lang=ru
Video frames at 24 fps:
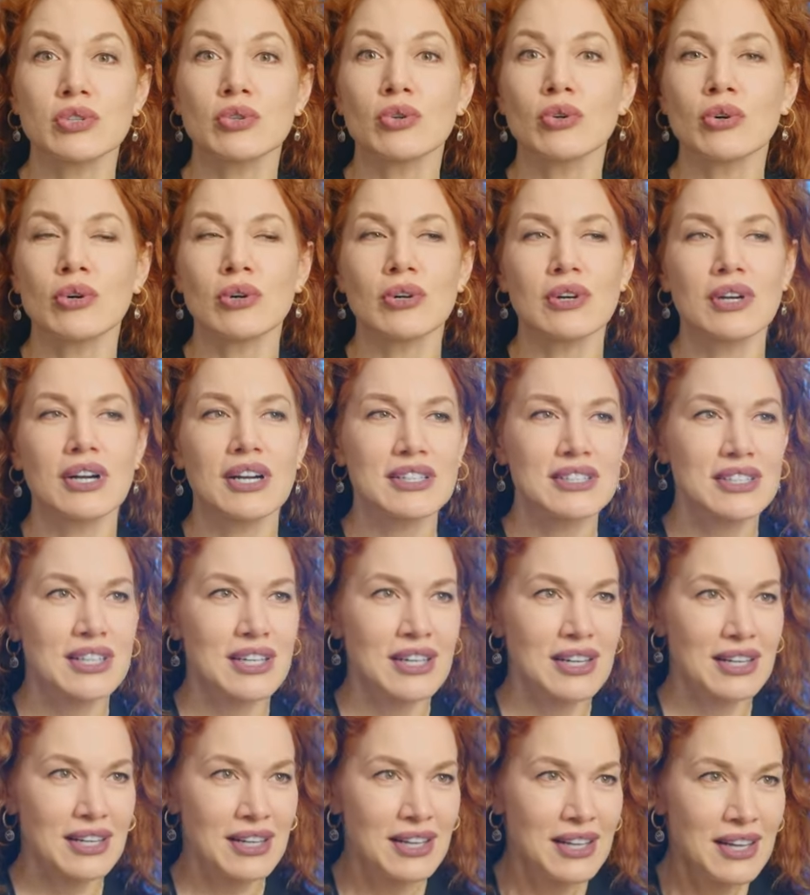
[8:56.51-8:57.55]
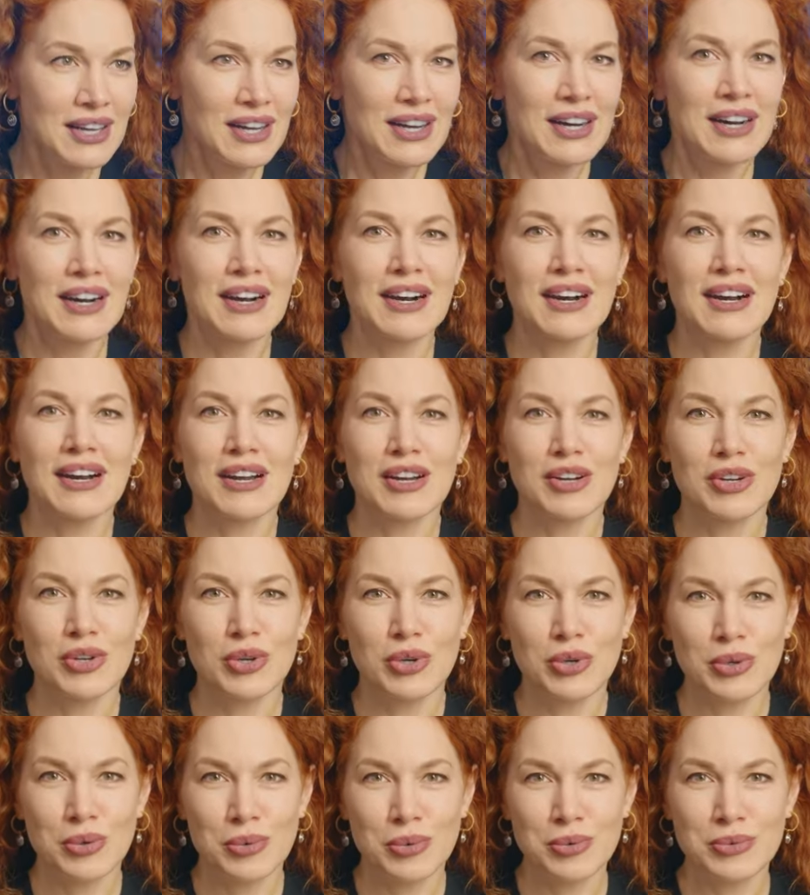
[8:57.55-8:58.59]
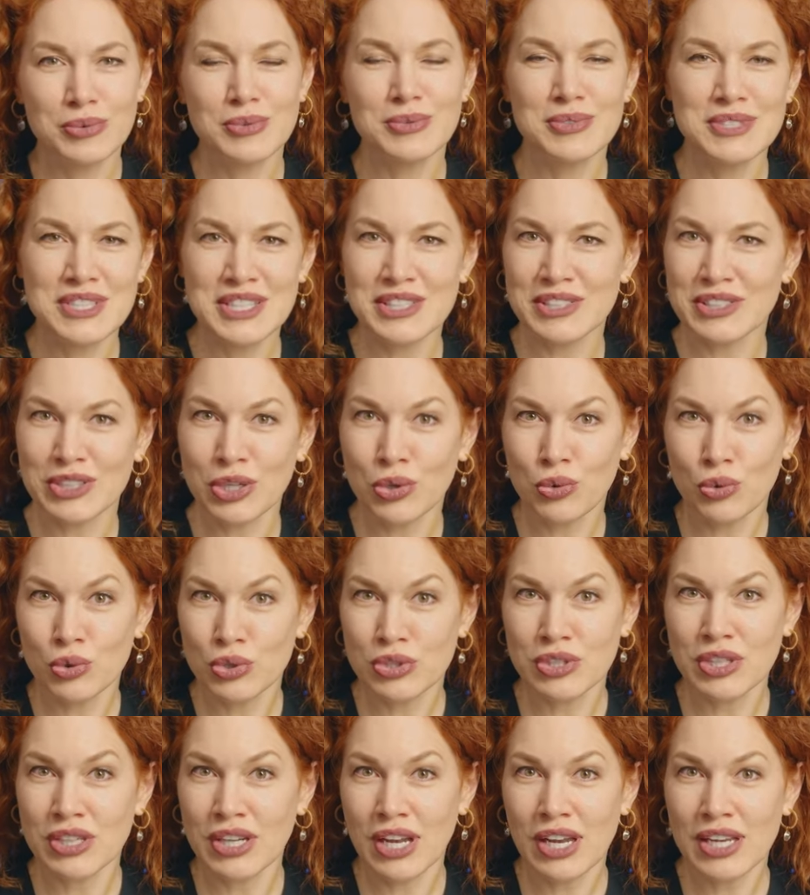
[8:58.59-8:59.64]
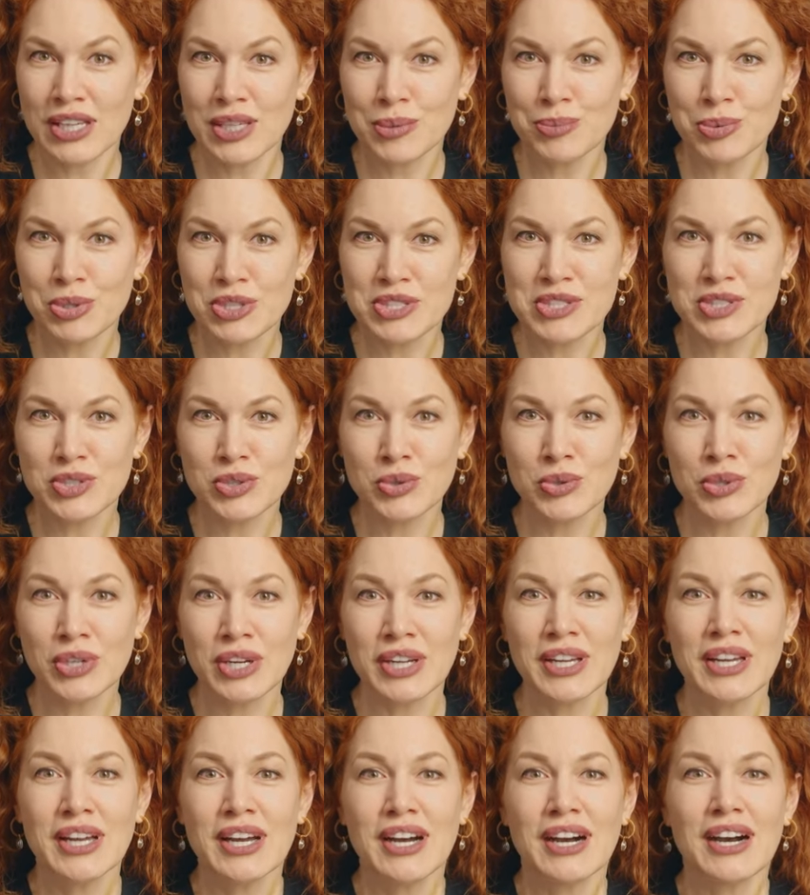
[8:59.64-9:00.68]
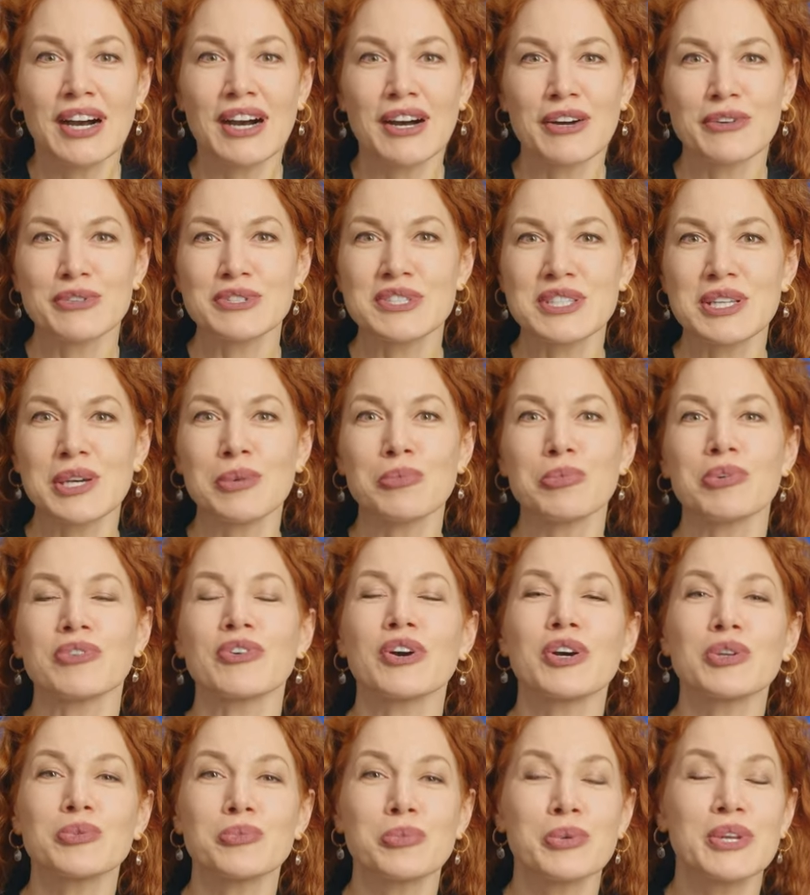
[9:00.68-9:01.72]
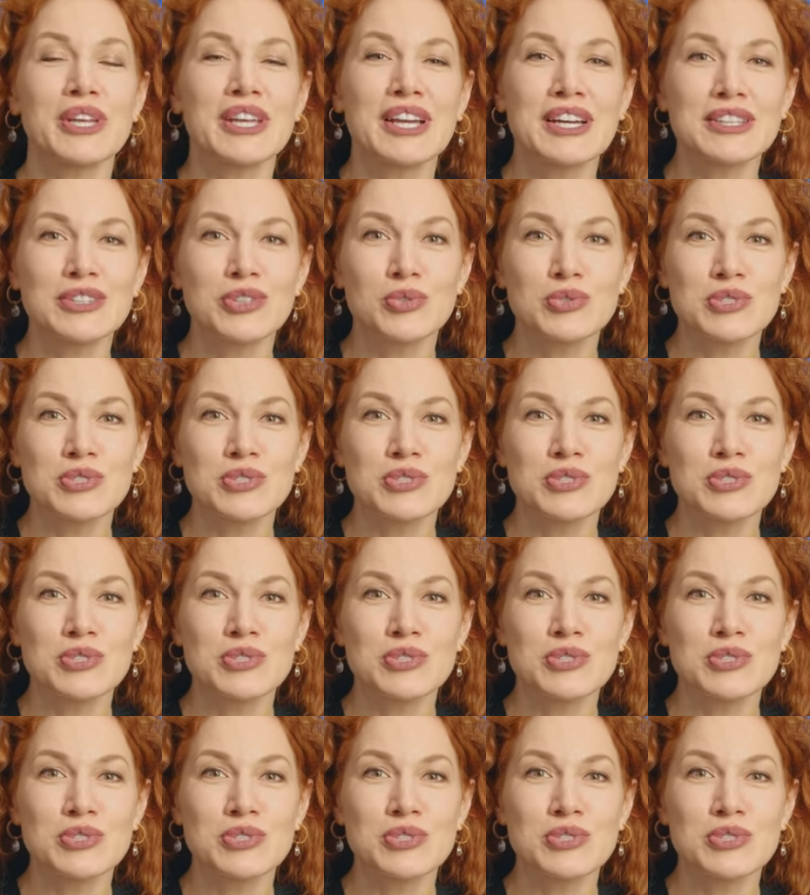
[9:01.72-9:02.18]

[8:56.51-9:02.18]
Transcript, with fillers: Но когда а, дело доходит до реальной процедуры, э, все бывают приятно